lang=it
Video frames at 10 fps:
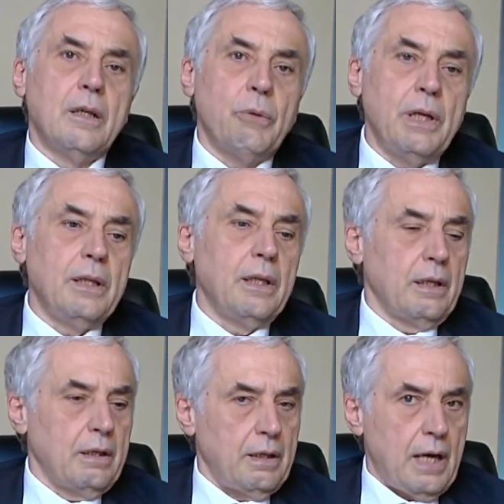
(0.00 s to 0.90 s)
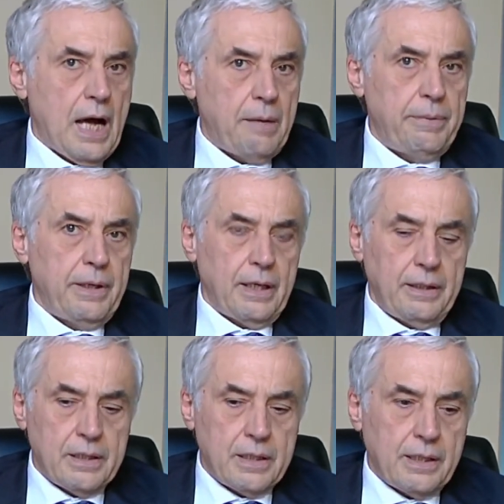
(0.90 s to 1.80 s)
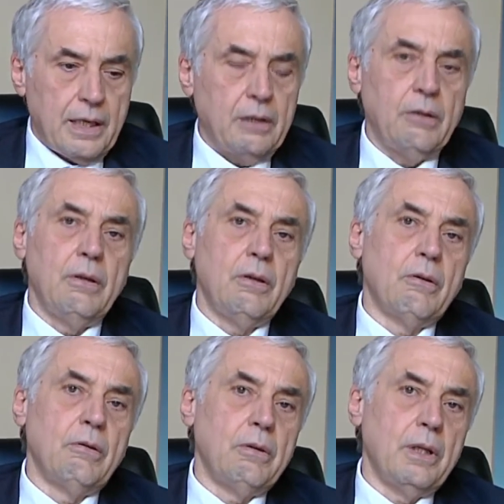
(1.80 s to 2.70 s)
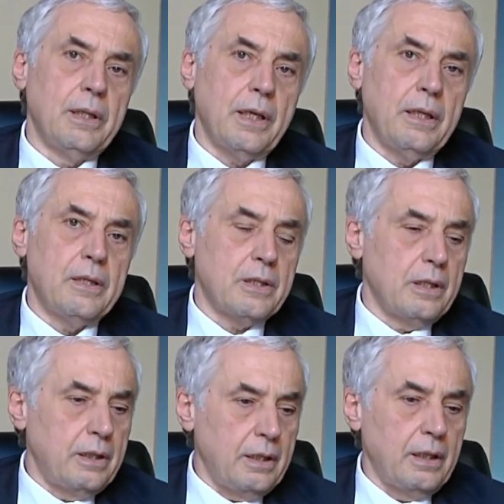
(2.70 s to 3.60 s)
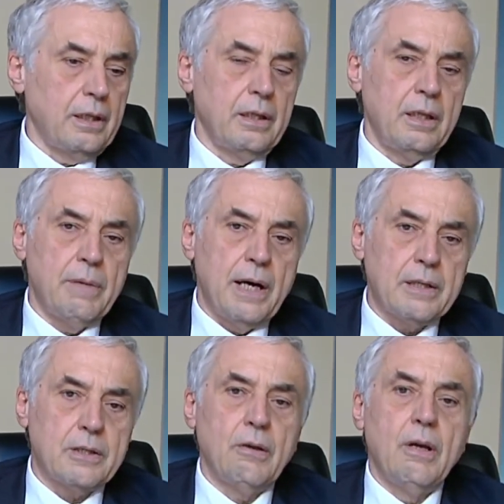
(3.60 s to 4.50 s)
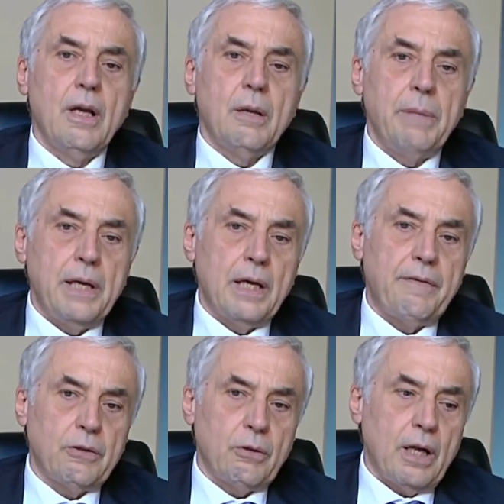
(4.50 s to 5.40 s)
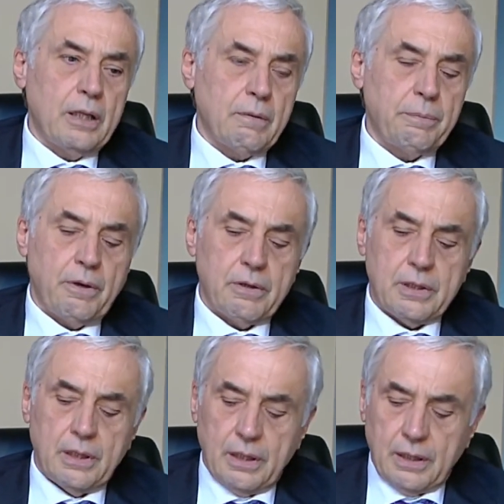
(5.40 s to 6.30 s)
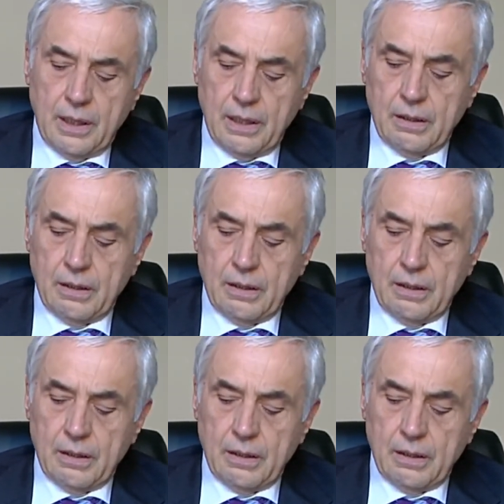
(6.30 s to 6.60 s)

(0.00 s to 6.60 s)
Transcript: Quindi eh, Abi ha disdettato l'incontro del 13 di, eh, di, marzo, bene, ha fatto altre proposte che